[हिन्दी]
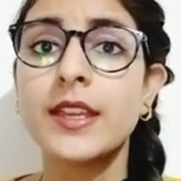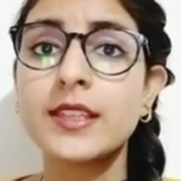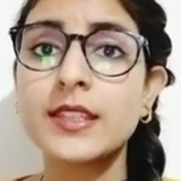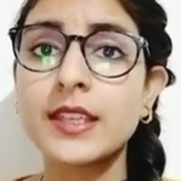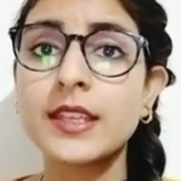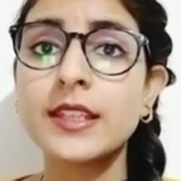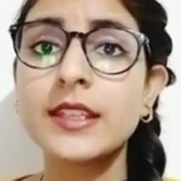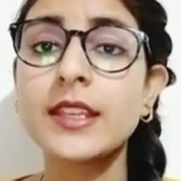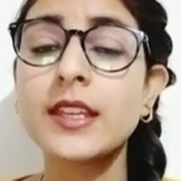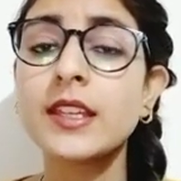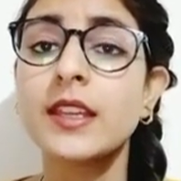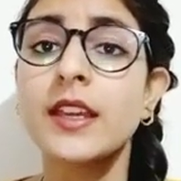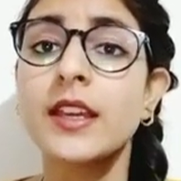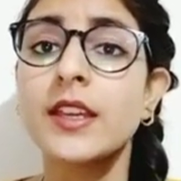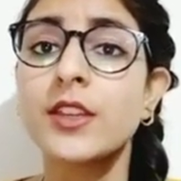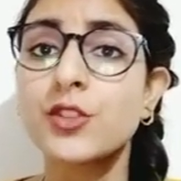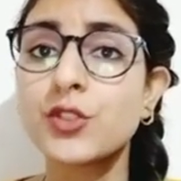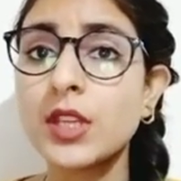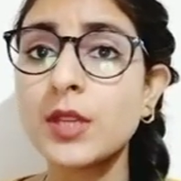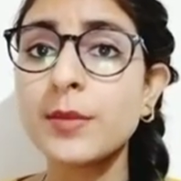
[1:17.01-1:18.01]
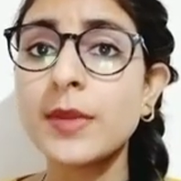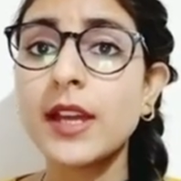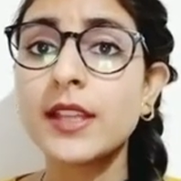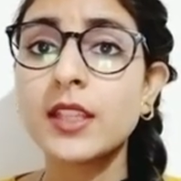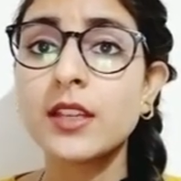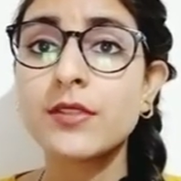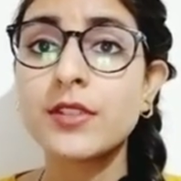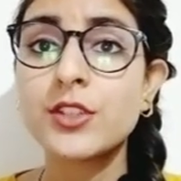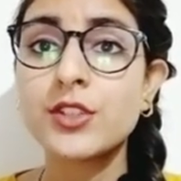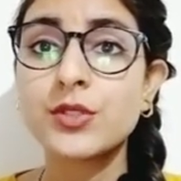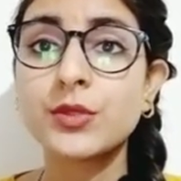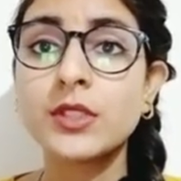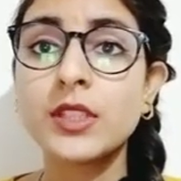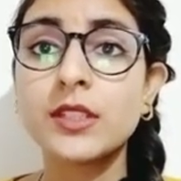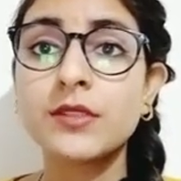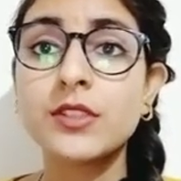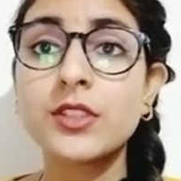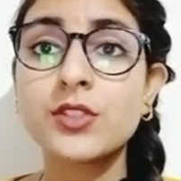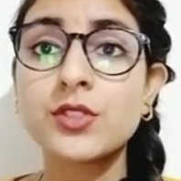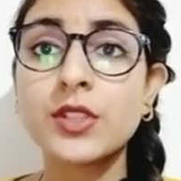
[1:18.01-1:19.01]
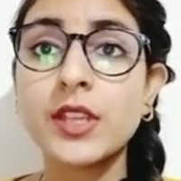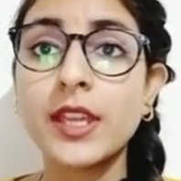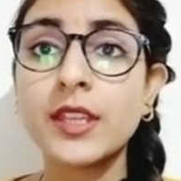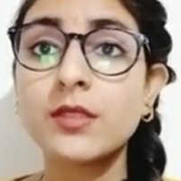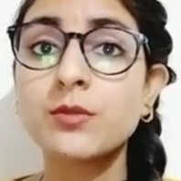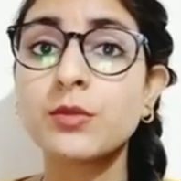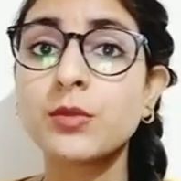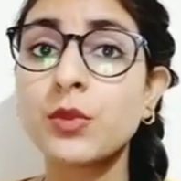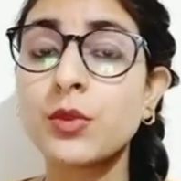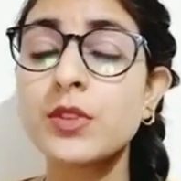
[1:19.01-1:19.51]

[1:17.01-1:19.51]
इसके लिए श्री माता वैष्णो देवी श्राइन